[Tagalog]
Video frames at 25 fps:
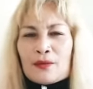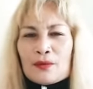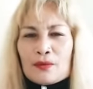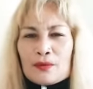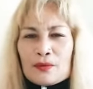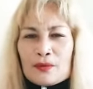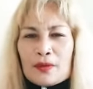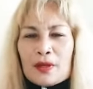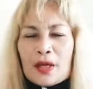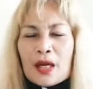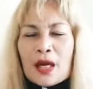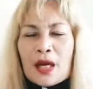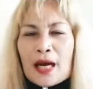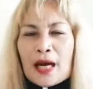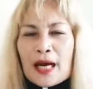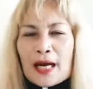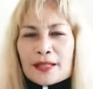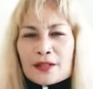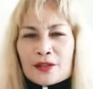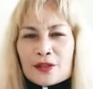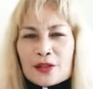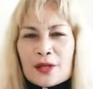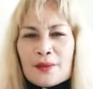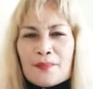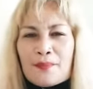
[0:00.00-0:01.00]
At,
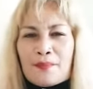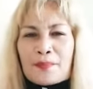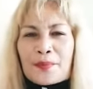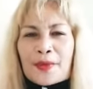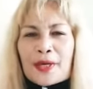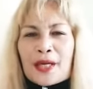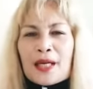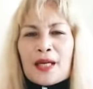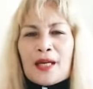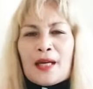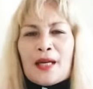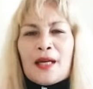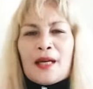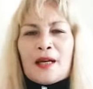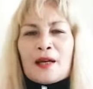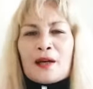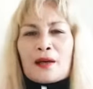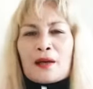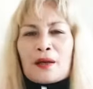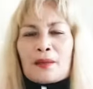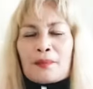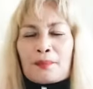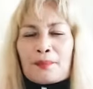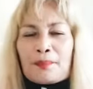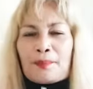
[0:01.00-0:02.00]
at syempre,
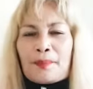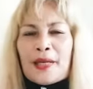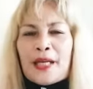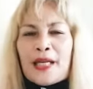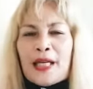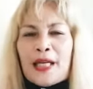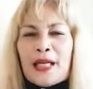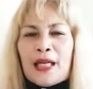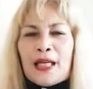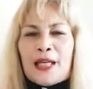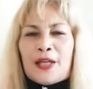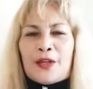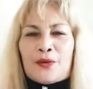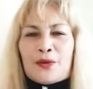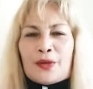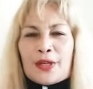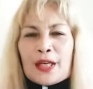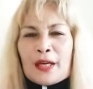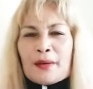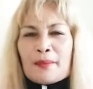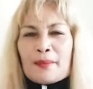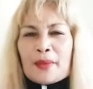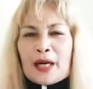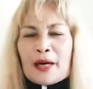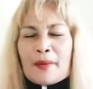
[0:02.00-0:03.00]
binili nyo
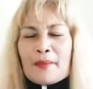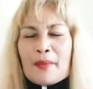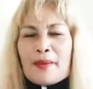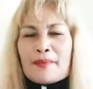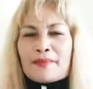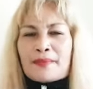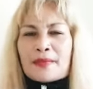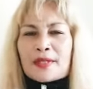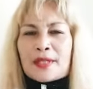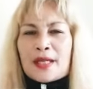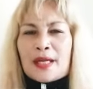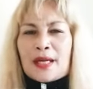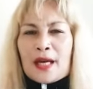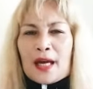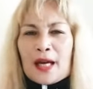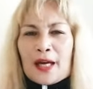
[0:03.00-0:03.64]
yan mga mamsi,